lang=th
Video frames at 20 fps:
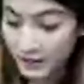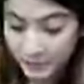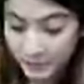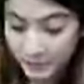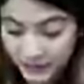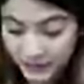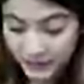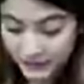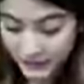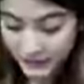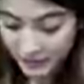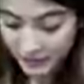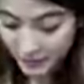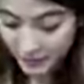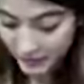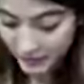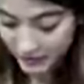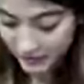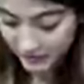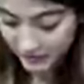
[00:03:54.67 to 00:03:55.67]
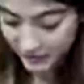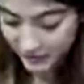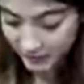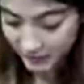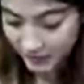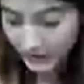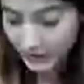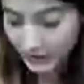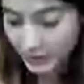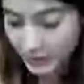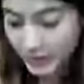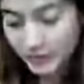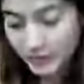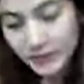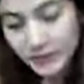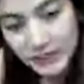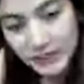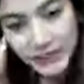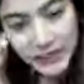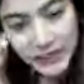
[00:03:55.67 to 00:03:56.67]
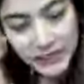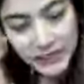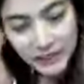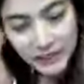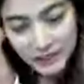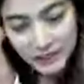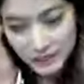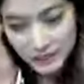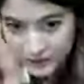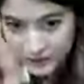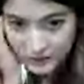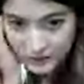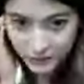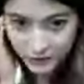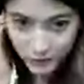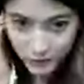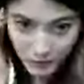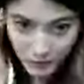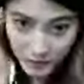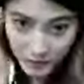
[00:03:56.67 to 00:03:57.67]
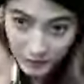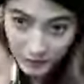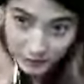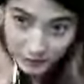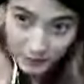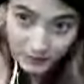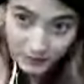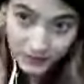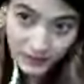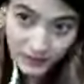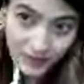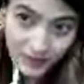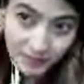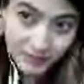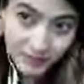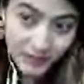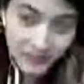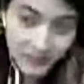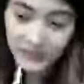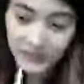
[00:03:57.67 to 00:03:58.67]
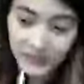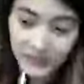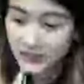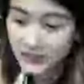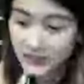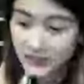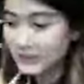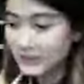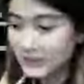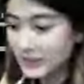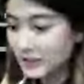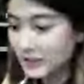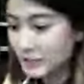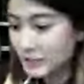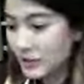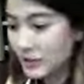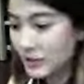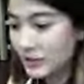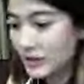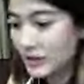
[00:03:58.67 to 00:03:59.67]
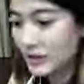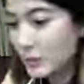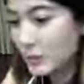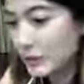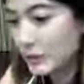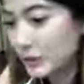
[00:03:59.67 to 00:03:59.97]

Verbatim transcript: ปกติไม่เคยทำอะไรแบบนี้เอง ส่วนมากพี่ป๊อกจะทำให้ค่ะ เพราะเราเป็น